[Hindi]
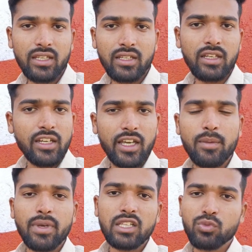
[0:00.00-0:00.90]
रही है नया
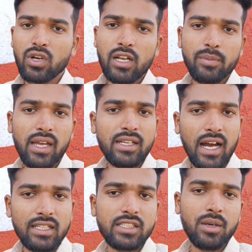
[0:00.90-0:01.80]
प्याज पुराना प्याज
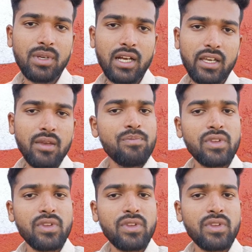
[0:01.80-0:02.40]
आज क्या बिका है